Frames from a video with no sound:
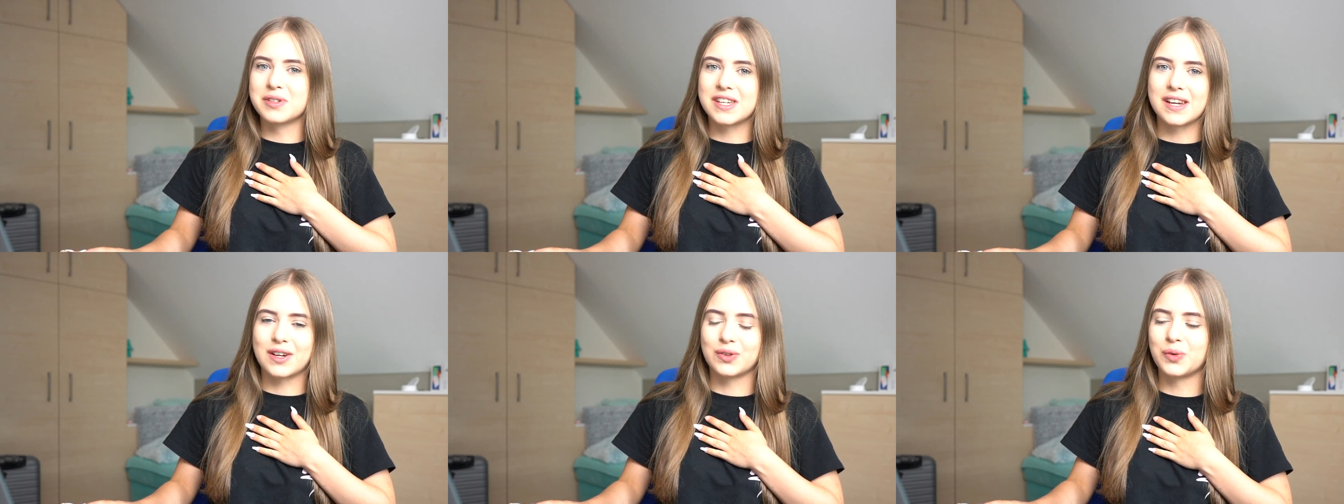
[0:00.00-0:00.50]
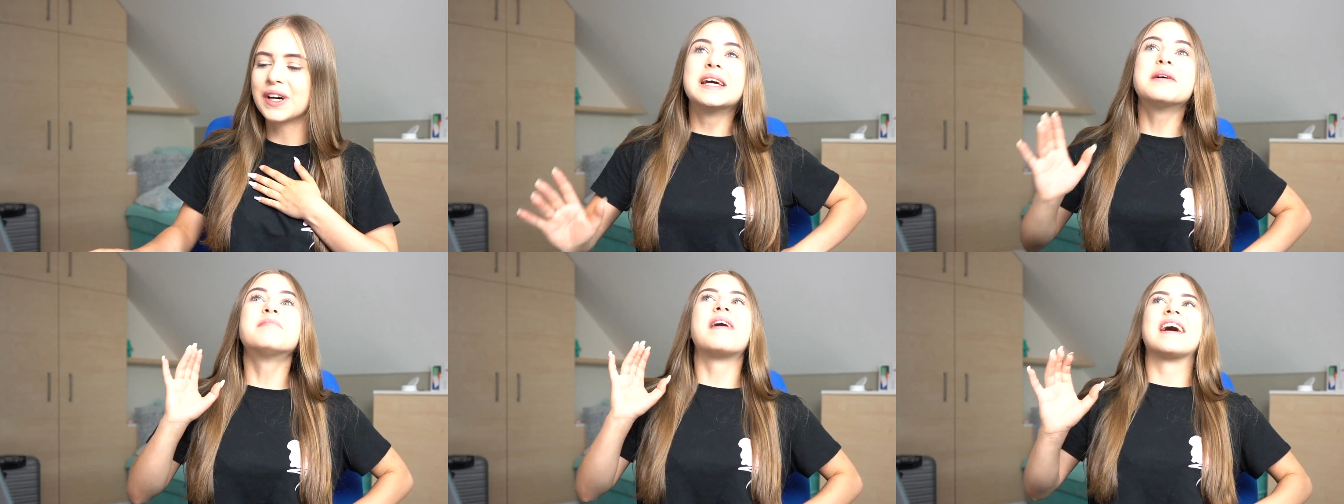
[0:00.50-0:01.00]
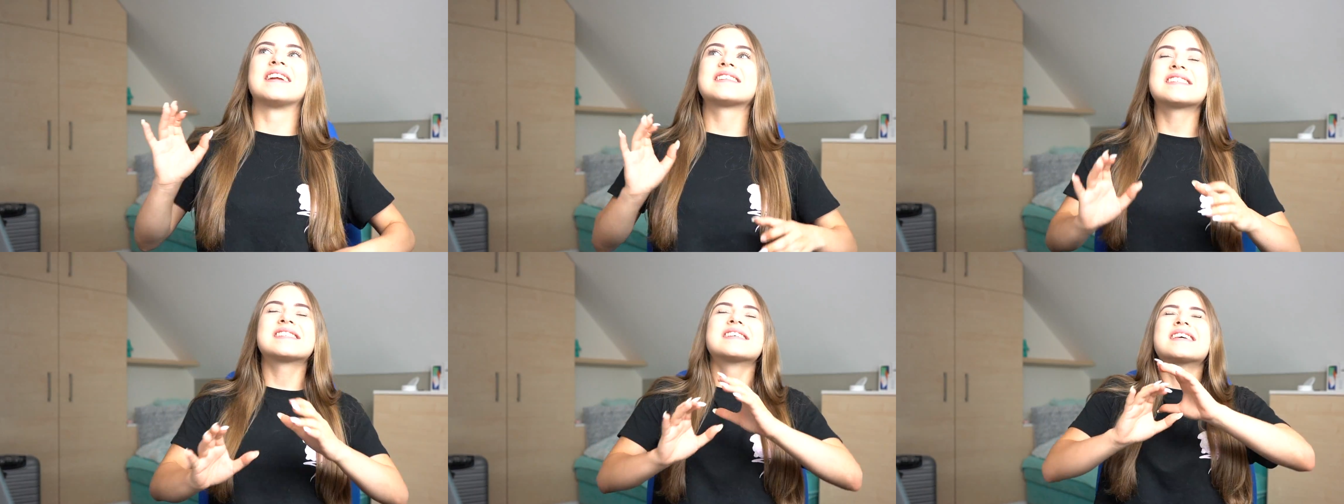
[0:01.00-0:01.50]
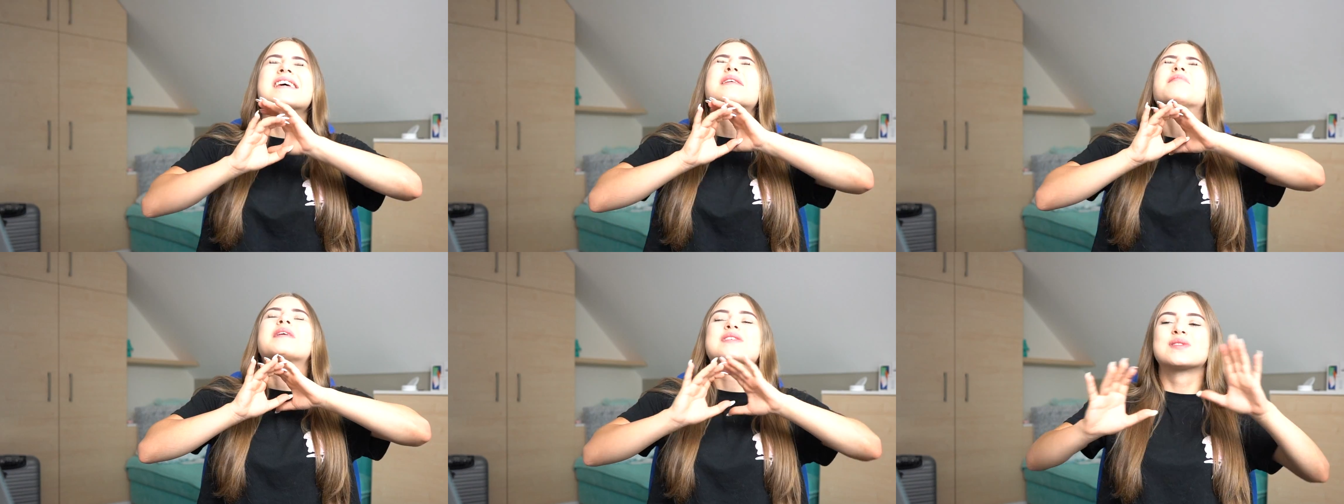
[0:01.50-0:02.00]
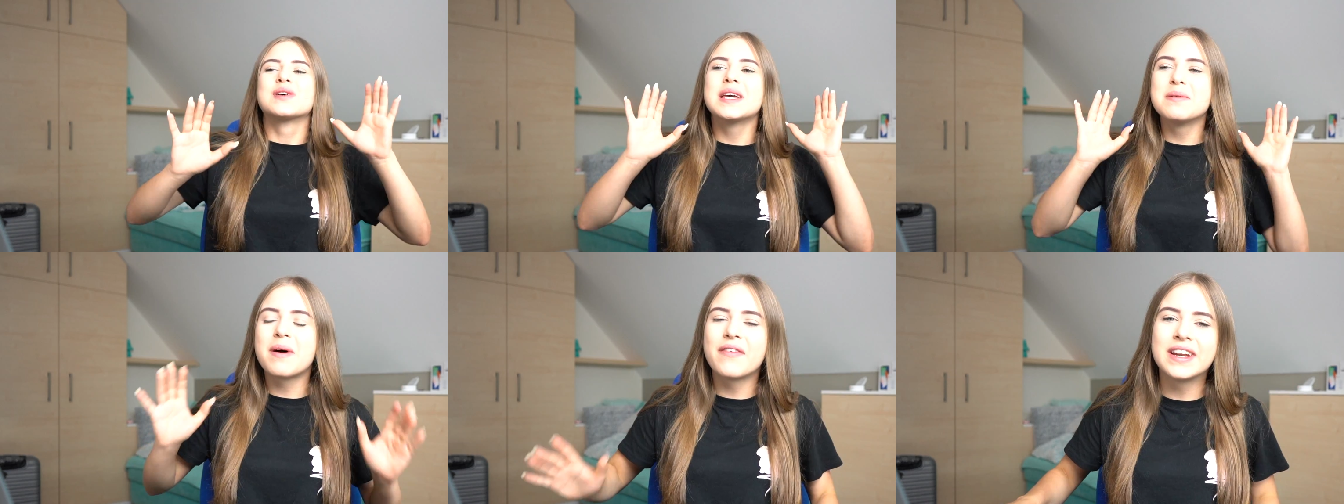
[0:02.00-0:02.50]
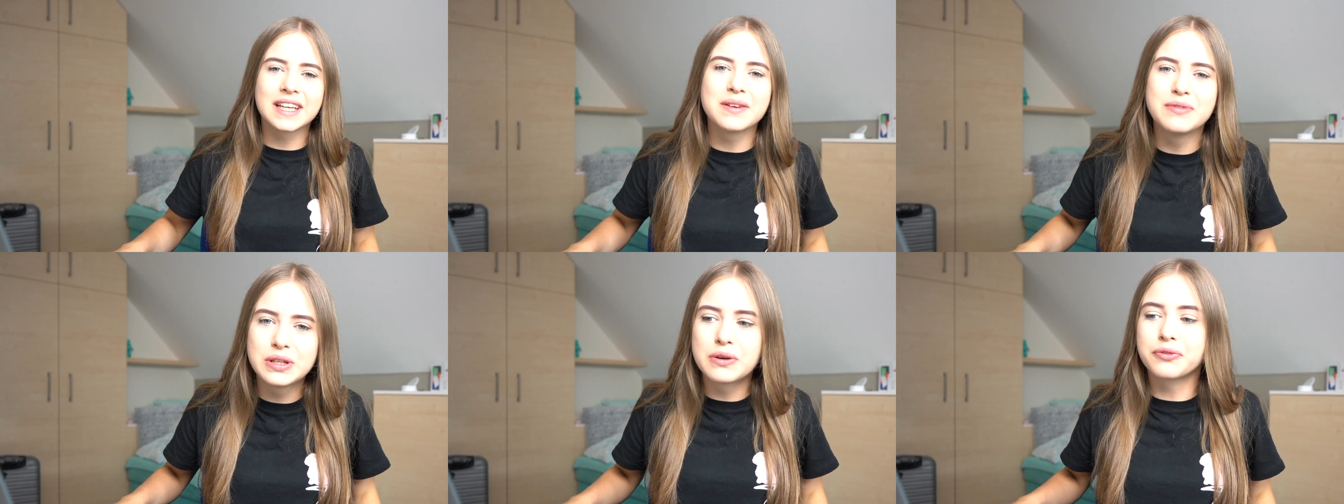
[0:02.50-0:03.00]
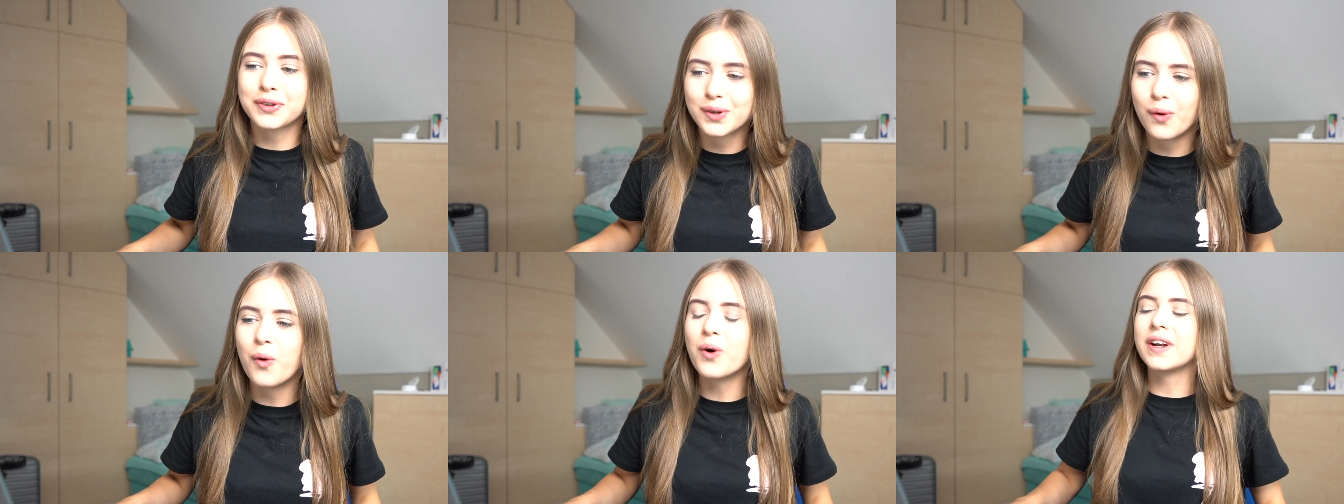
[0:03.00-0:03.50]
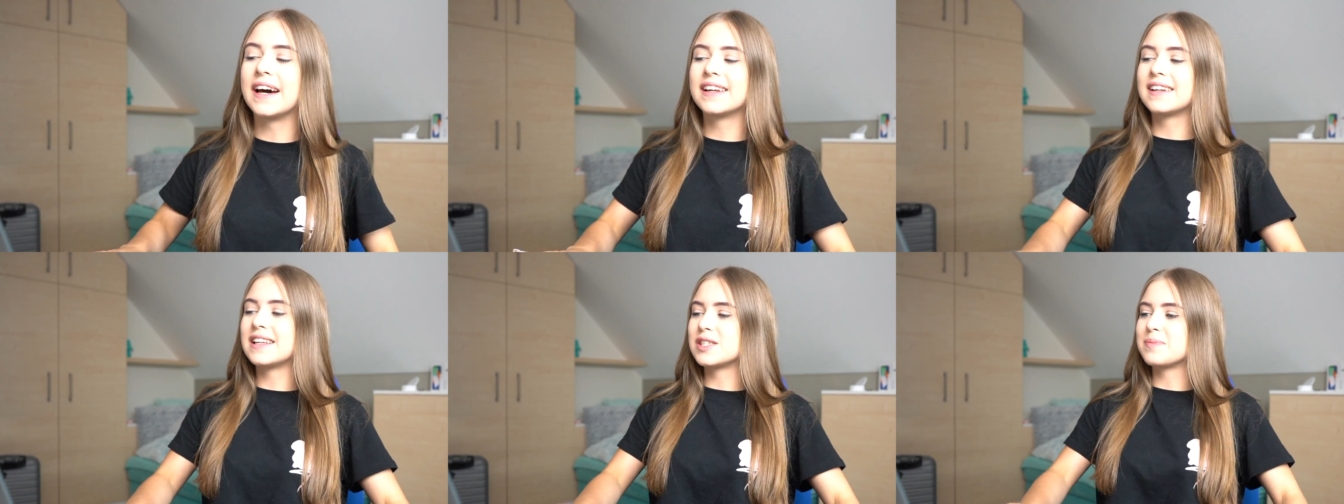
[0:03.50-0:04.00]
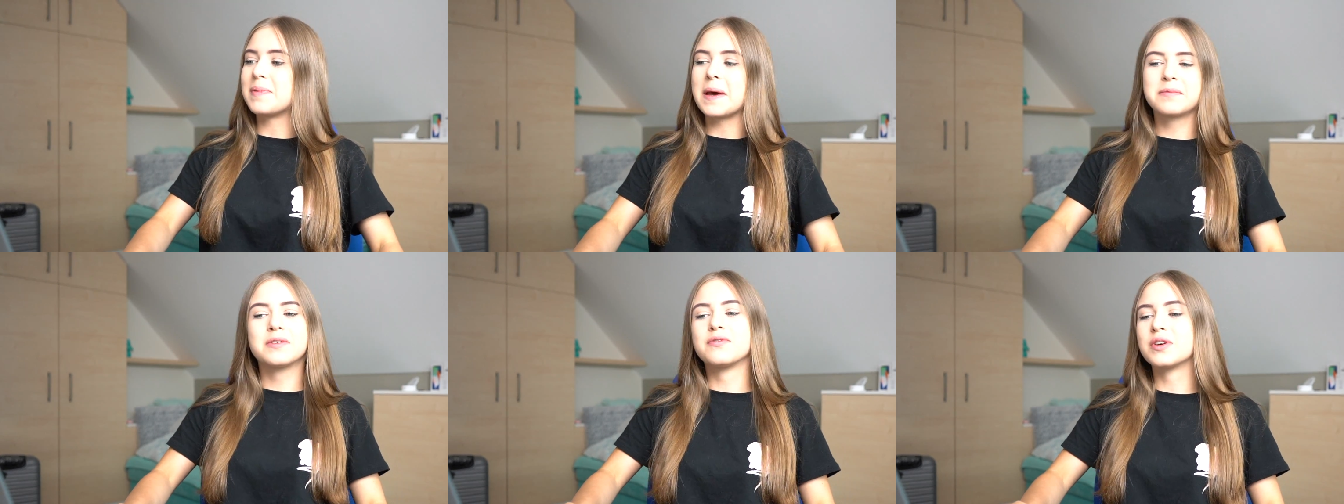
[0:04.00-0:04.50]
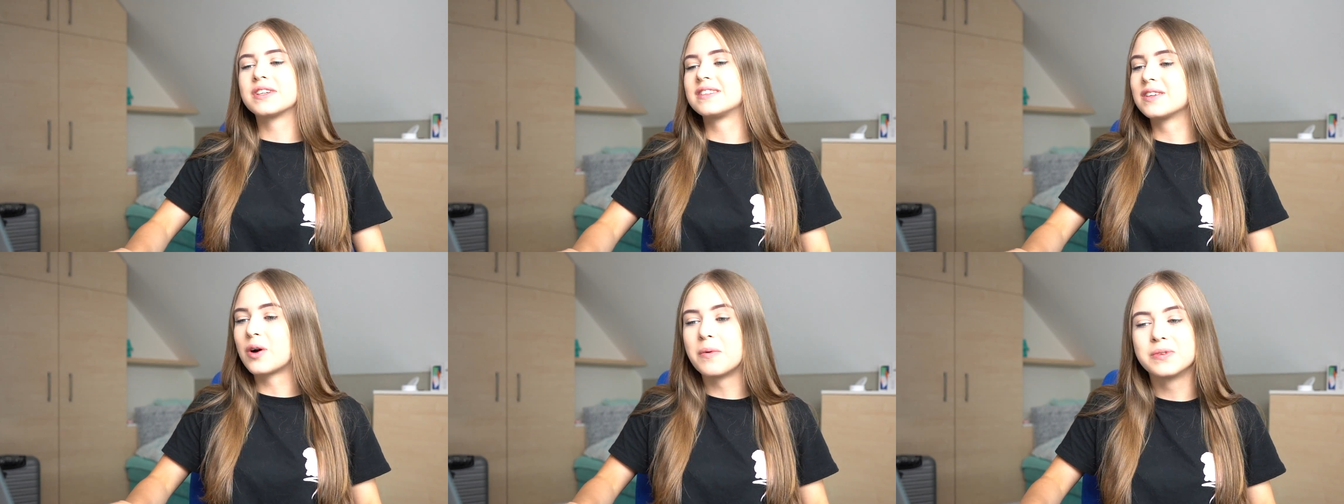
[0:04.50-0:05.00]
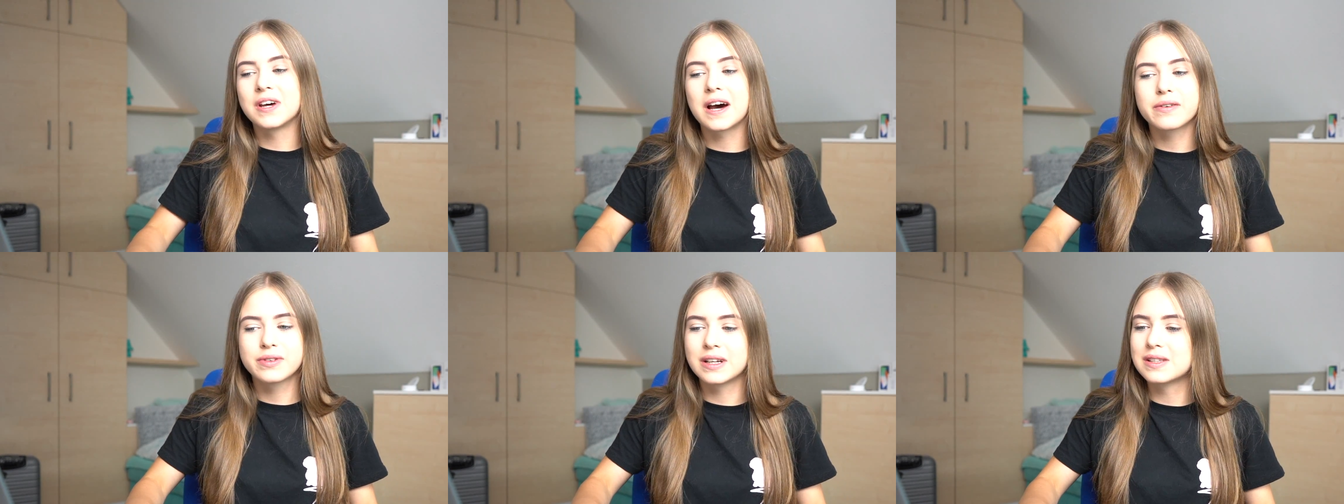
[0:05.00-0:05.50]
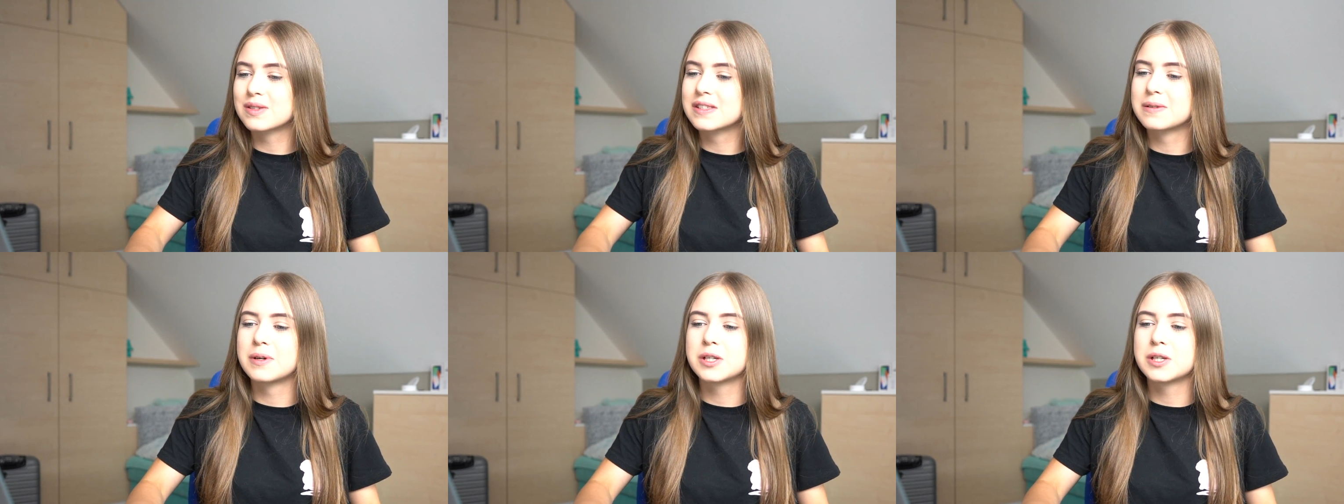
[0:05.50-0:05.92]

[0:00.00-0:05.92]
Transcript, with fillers: Mitternacht hoch. Eben war das immer so, immer wenn ich ein Video früh hochlade, dann spamt ihr wirklich die Kommentare wieder zu, zum